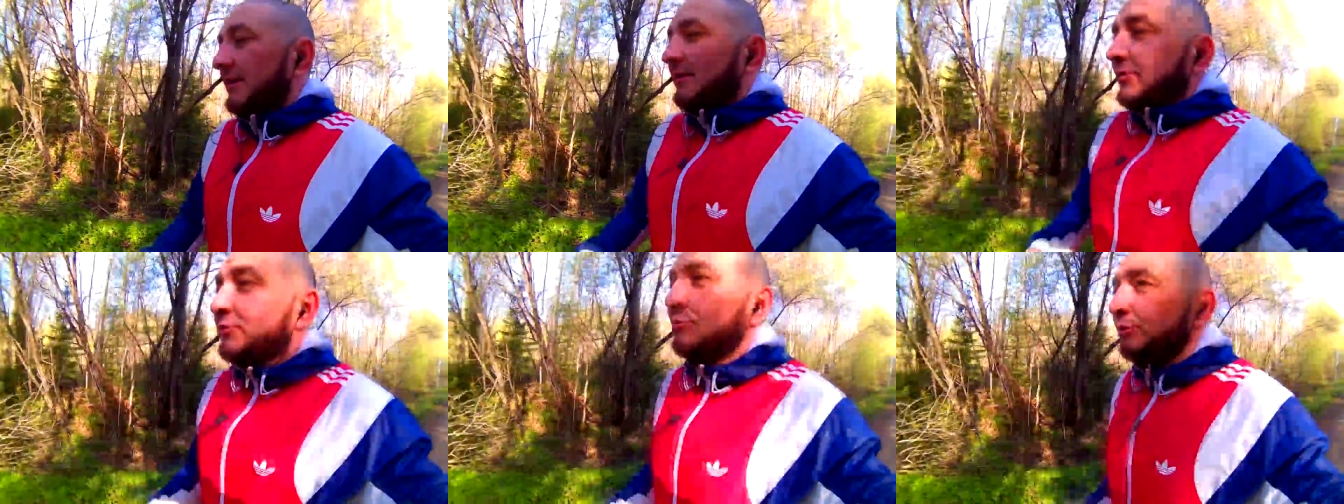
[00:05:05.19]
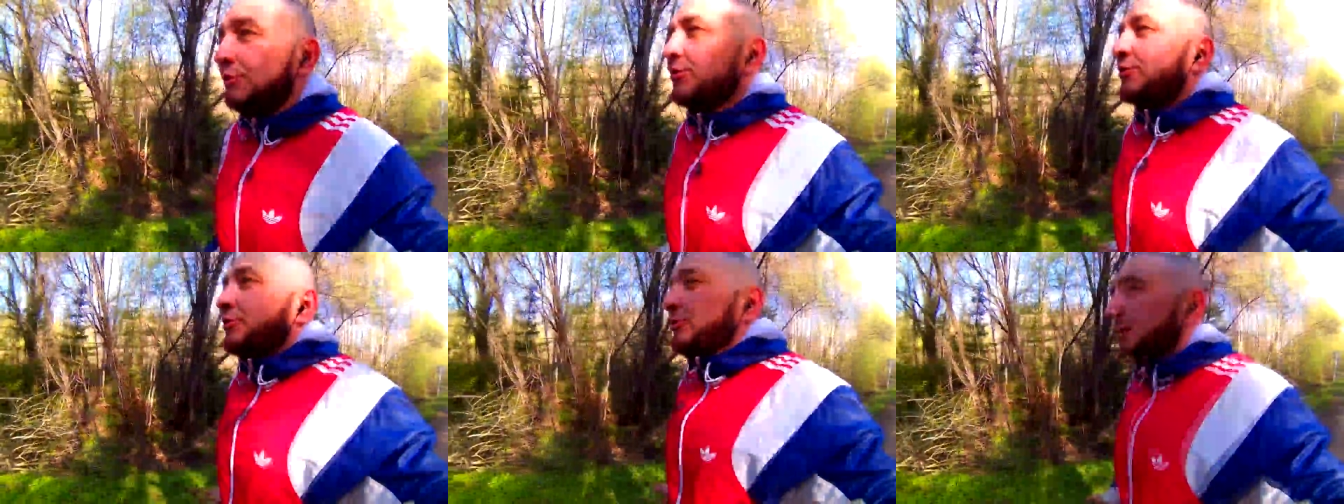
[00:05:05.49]
Что
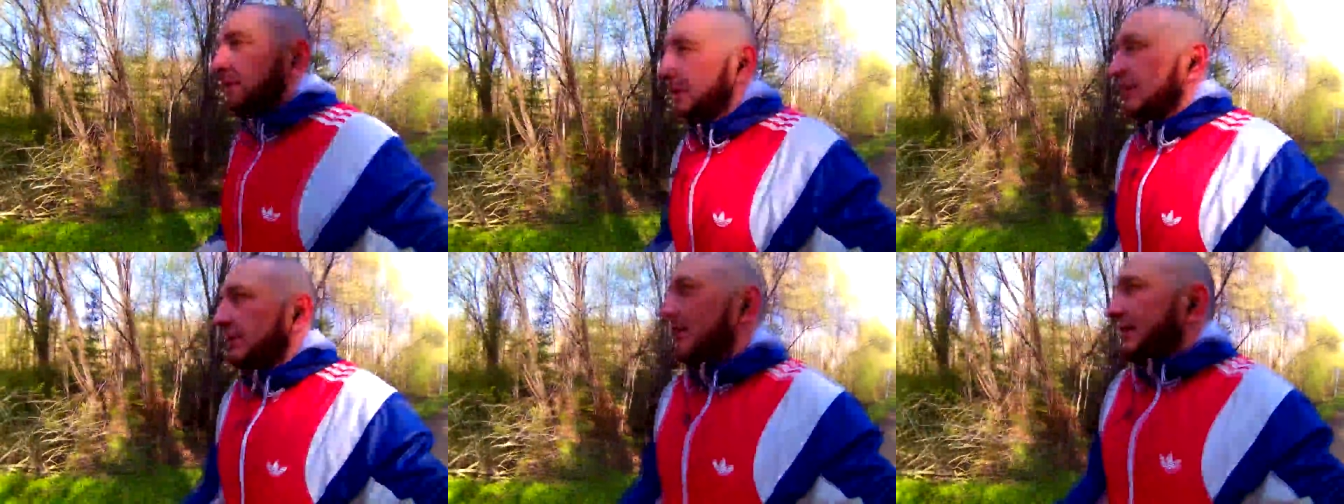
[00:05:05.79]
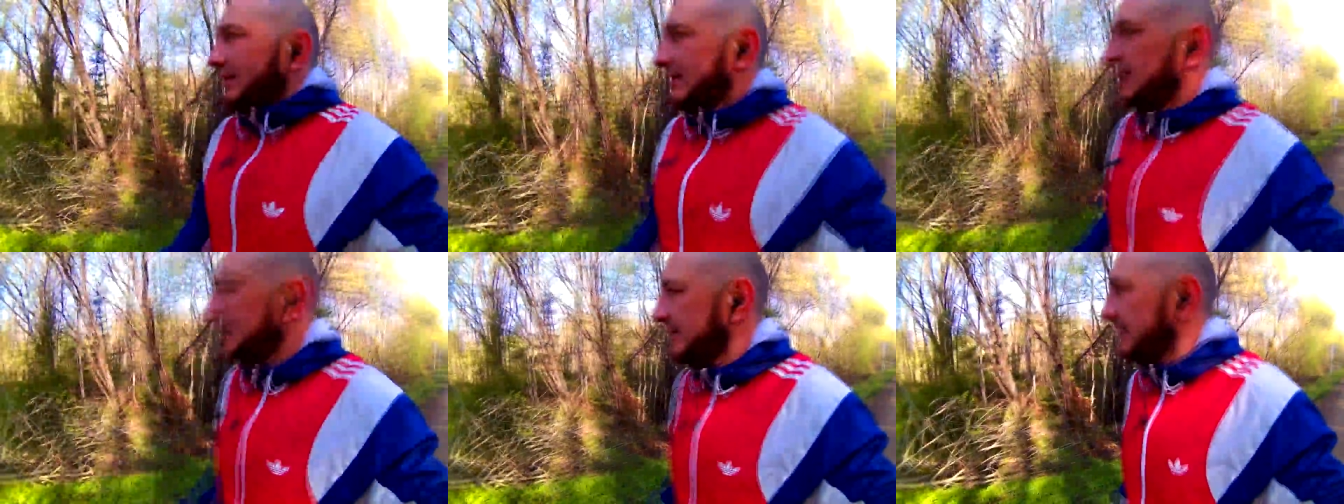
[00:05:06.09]
еще надо?
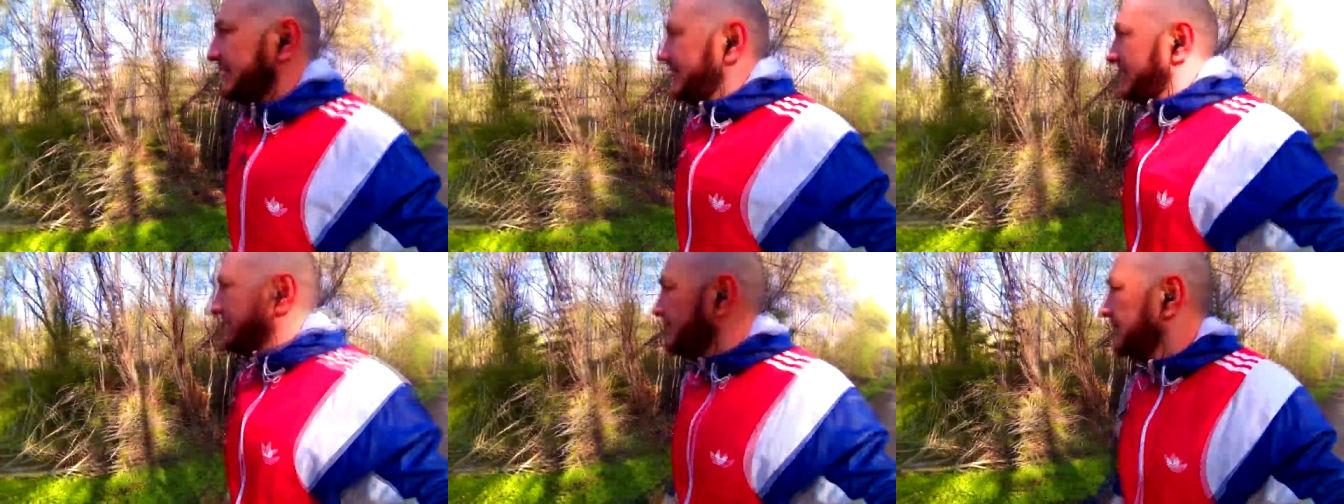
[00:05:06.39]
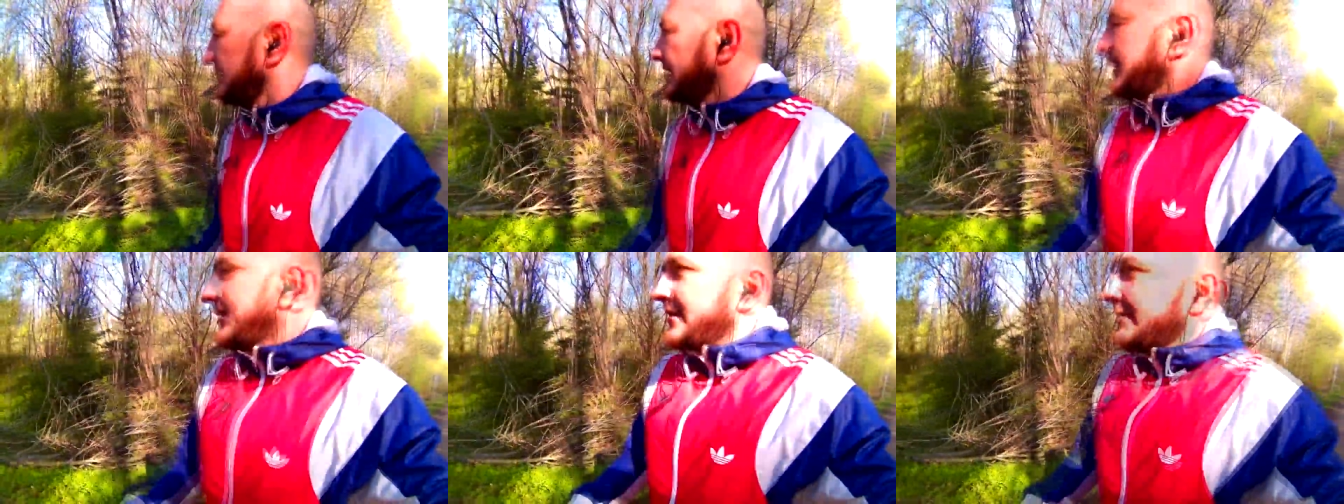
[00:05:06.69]

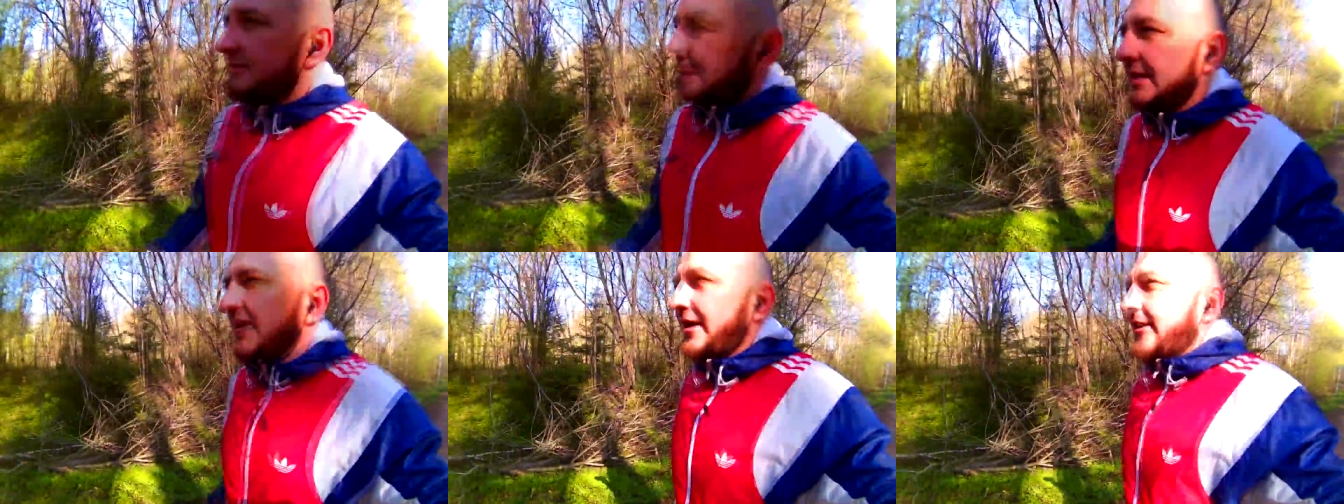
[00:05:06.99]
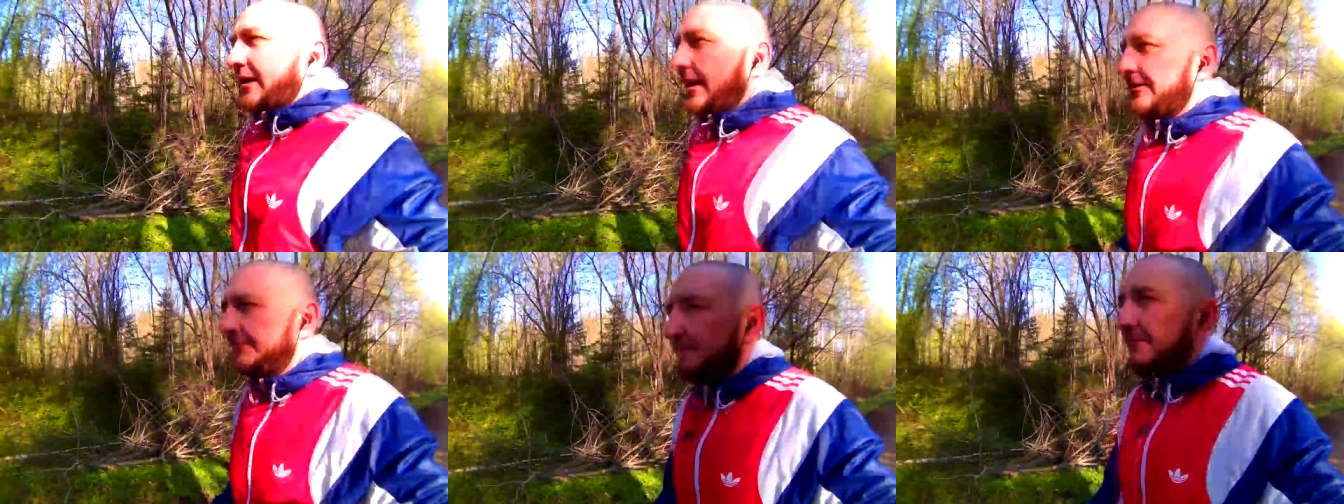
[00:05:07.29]
Не знаю,
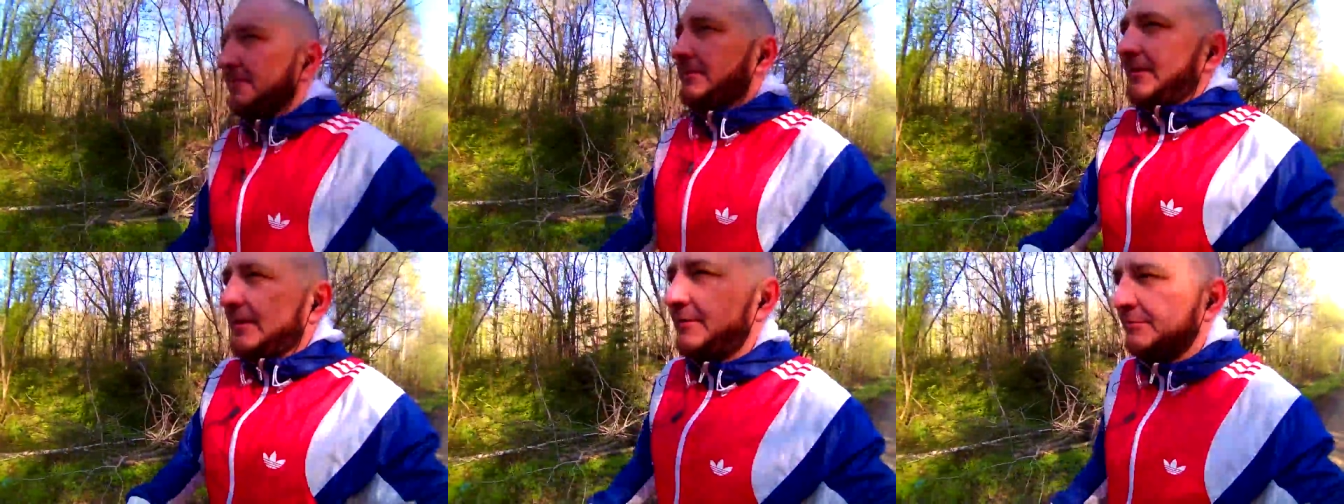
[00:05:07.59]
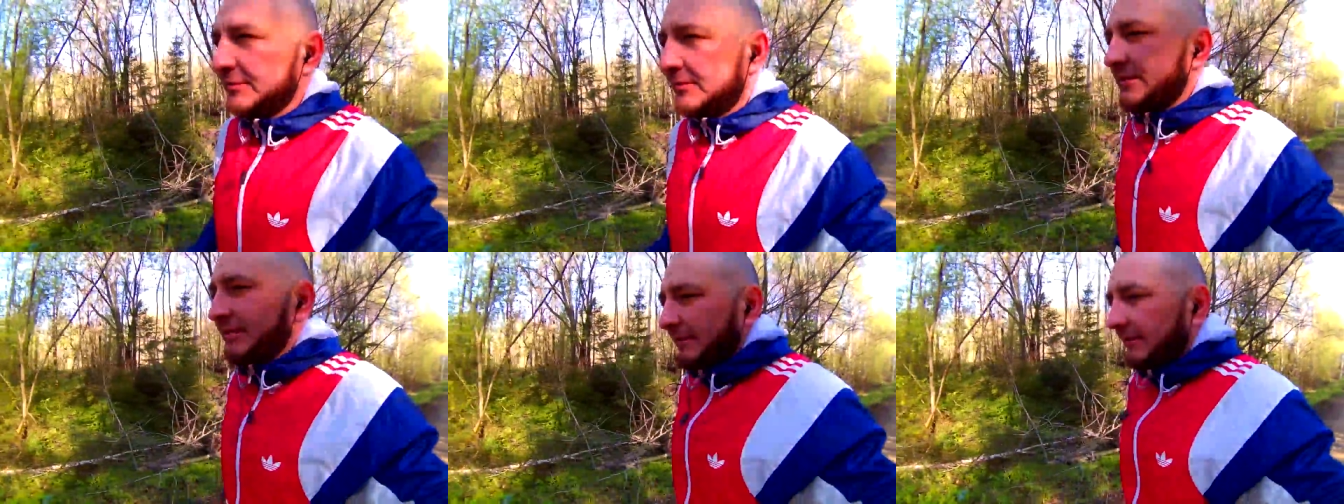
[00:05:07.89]
кайфа вы не
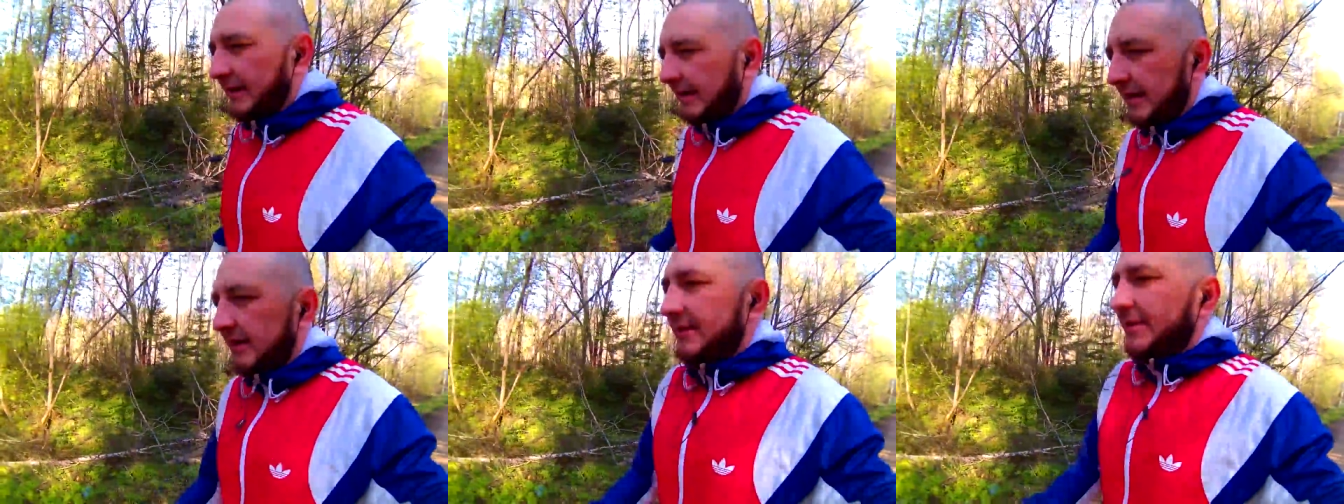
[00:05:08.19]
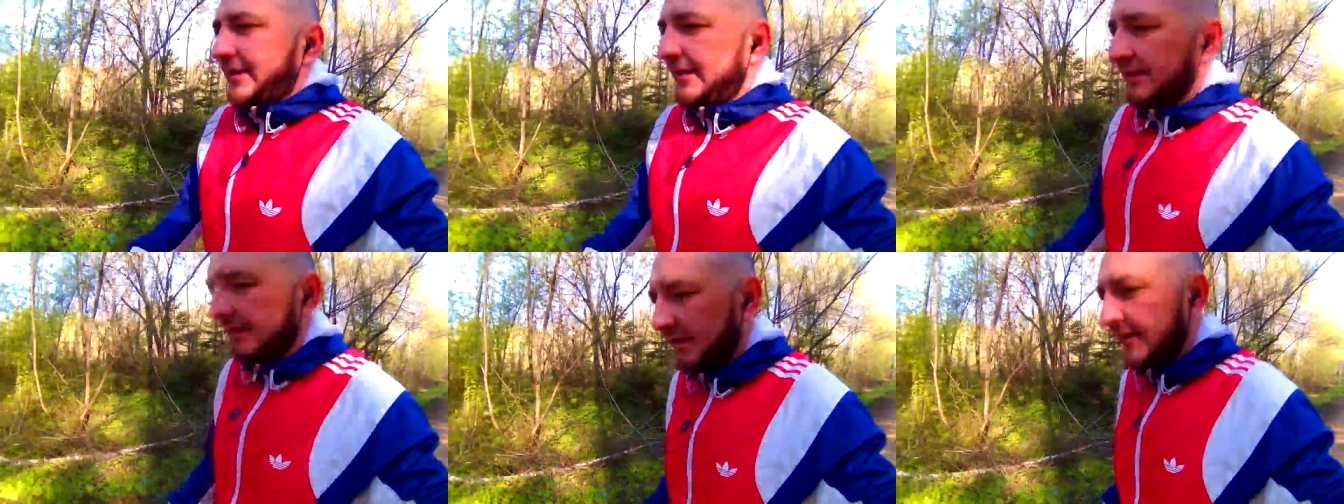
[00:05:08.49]
представляете.
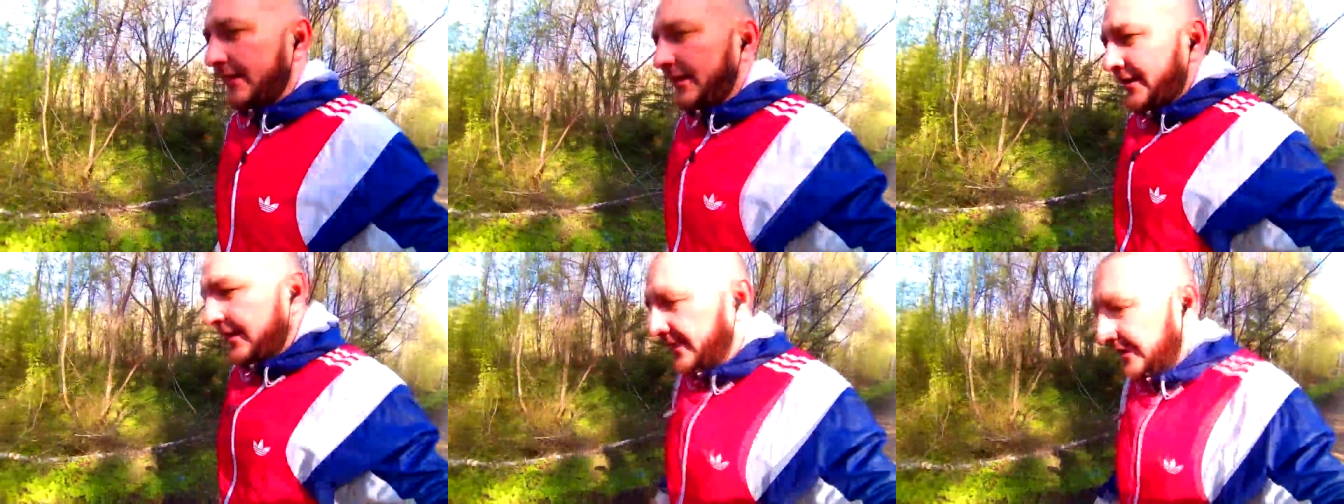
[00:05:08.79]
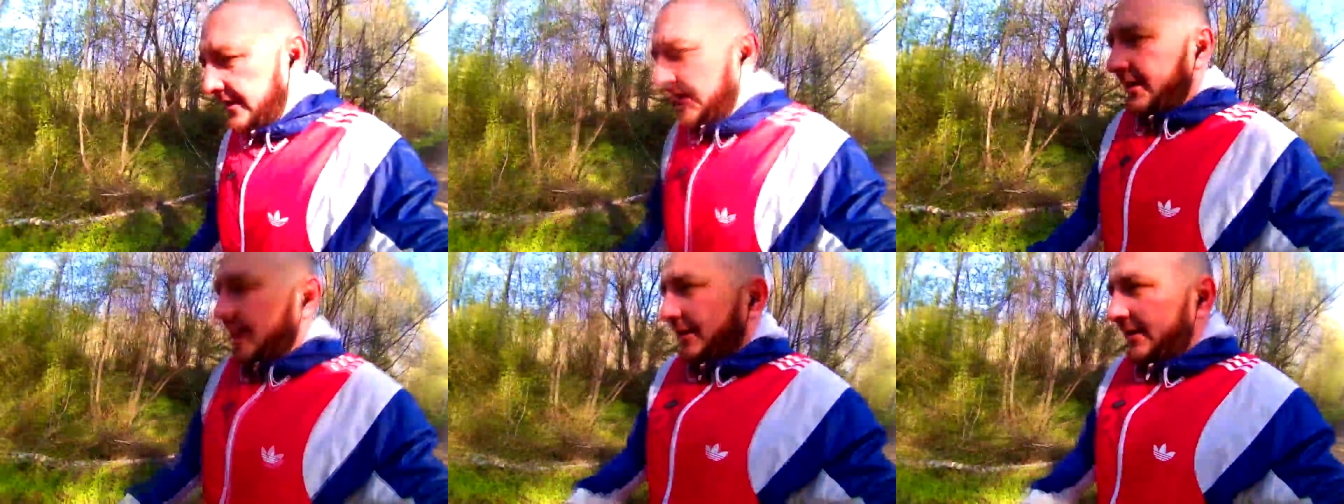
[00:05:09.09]

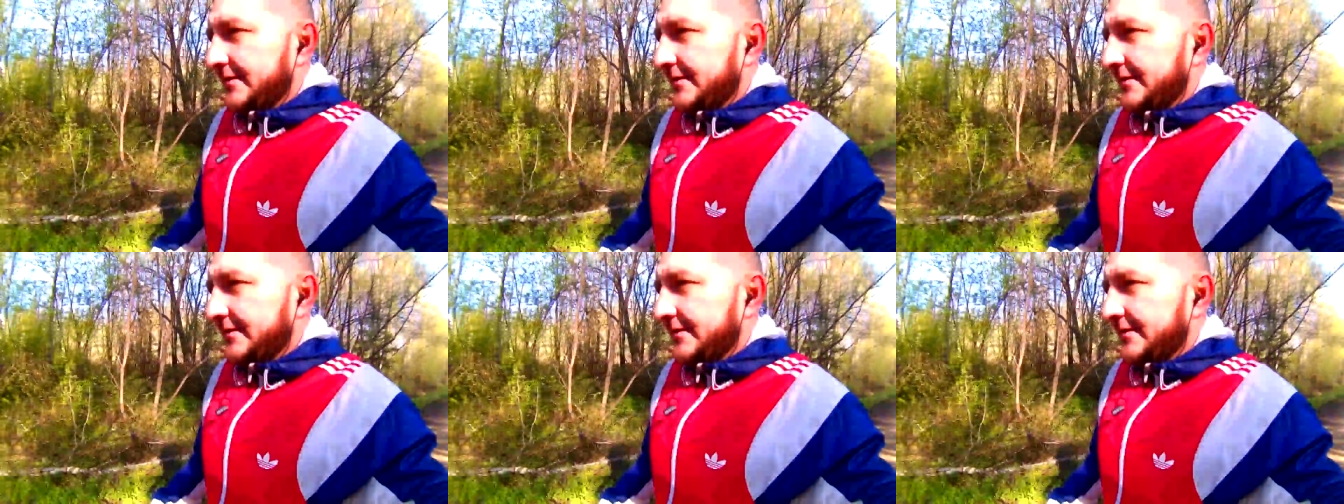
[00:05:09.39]
Я